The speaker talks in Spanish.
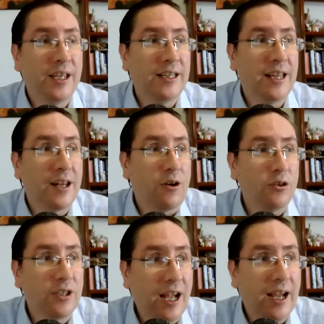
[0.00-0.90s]
que te
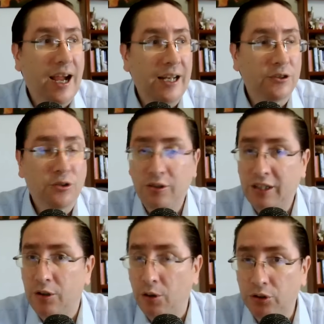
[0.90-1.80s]
derrota al son
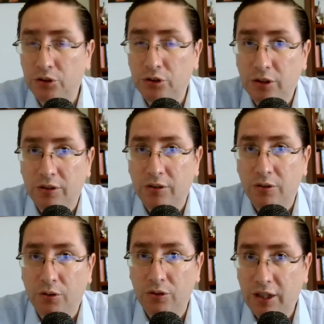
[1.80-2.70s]
de dos
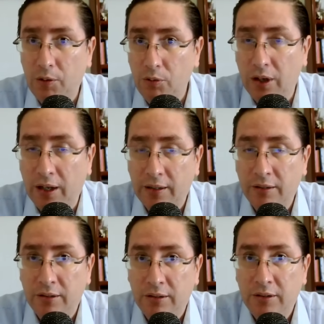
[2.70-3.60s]
contra una.
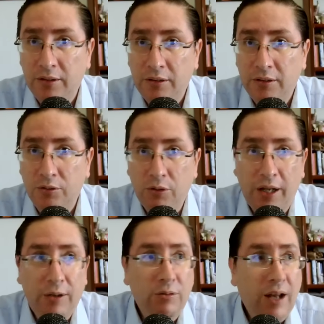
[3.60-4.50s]
No
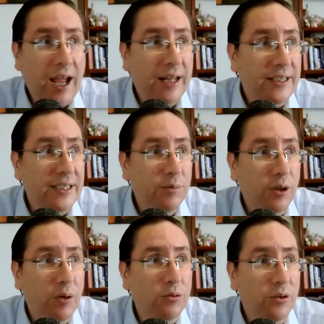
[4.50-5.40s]
hay un atisbo
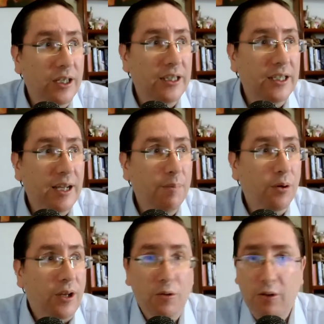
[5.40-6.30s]
de autocrítica
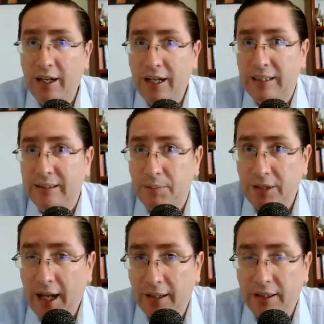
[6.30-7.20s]
porque no quieren
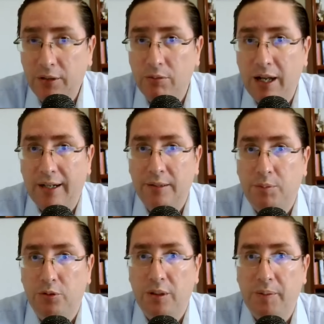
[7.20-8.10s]
aceptar ninguna
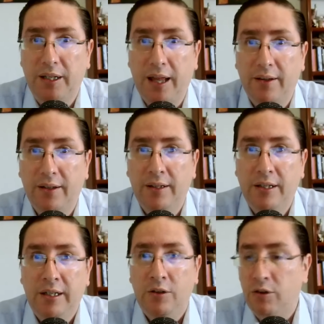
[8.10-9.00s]
responsabilidad.
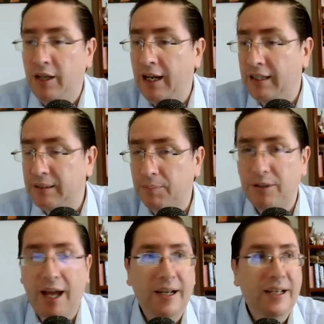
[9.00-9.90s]
No quieren
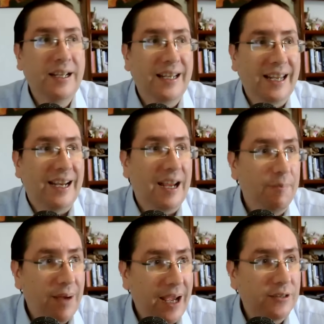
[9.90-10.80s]
aceptar que
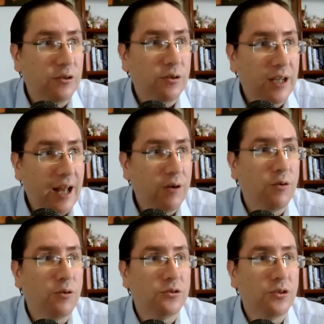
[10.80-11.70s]
jamás lograron
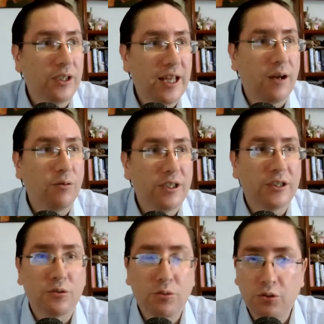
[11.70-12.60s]
consolidar un
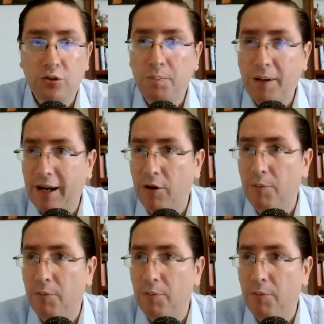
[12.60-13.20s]
discurso para